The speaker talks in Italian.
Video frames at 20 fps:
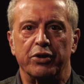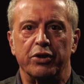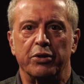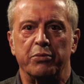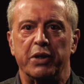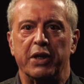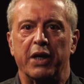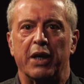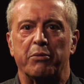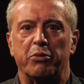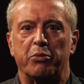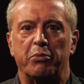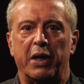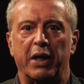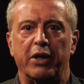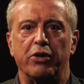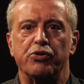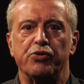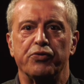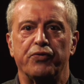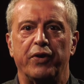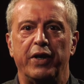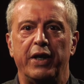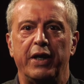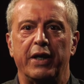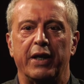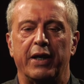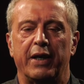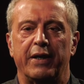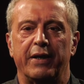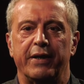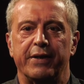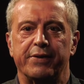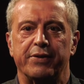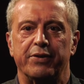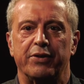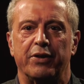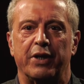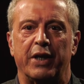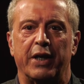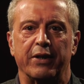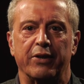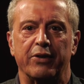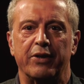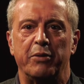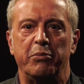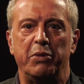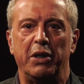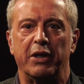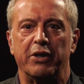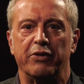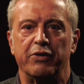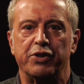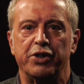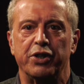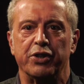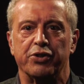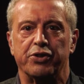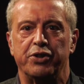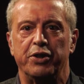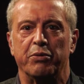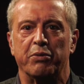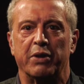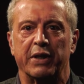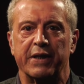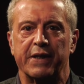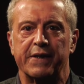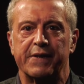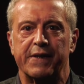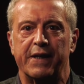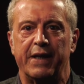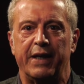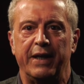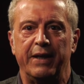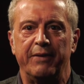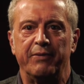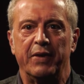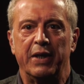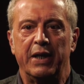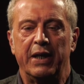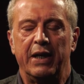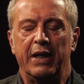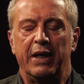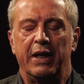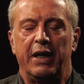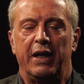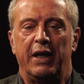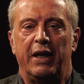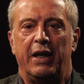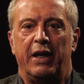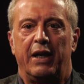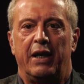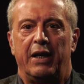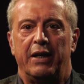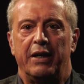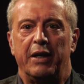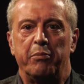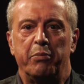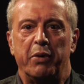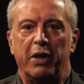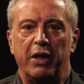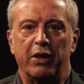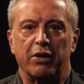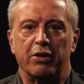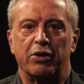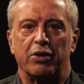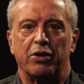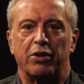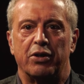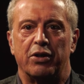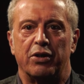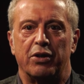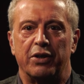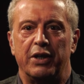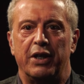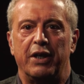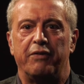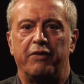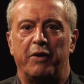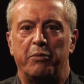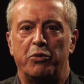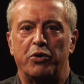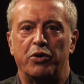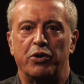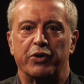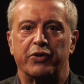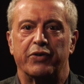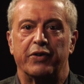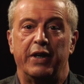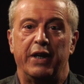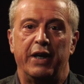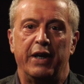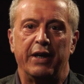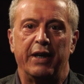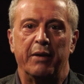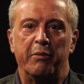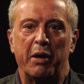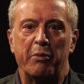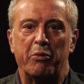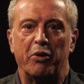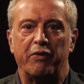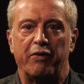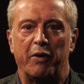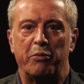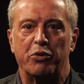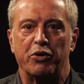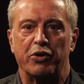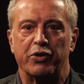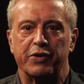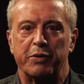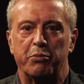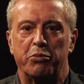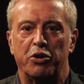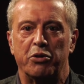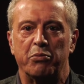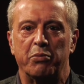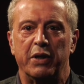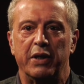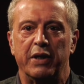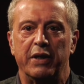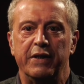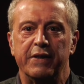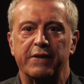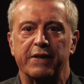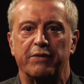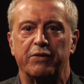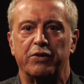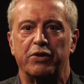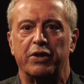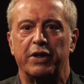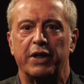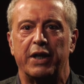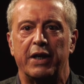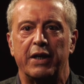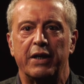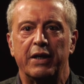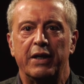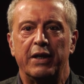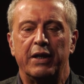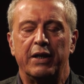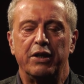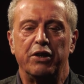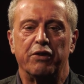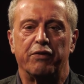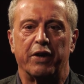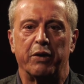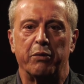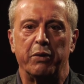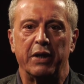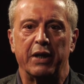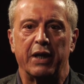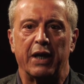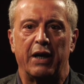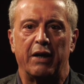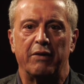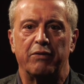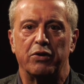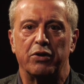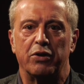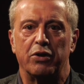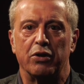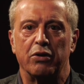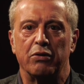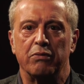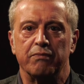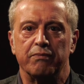Io mi chiamo Mario Giuffrida e sono nato nel 1956. Nel periodo delle famose, chiamiamole famose, bombe di Savona, io frequentavo